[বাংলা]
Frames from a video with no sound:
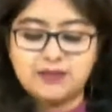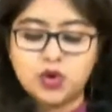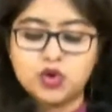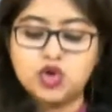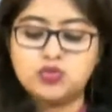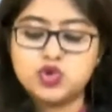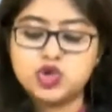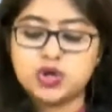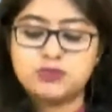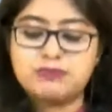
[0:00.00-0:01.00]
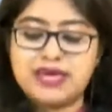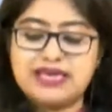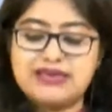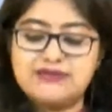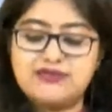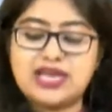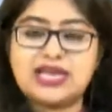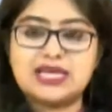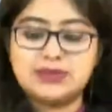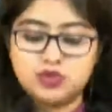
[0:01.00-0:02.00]
পদ্মভূষণ পেয়েই
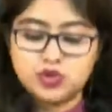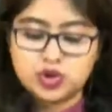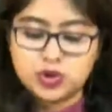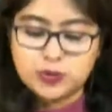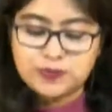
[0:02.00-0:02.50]
ফেরালেন বুদ্ধ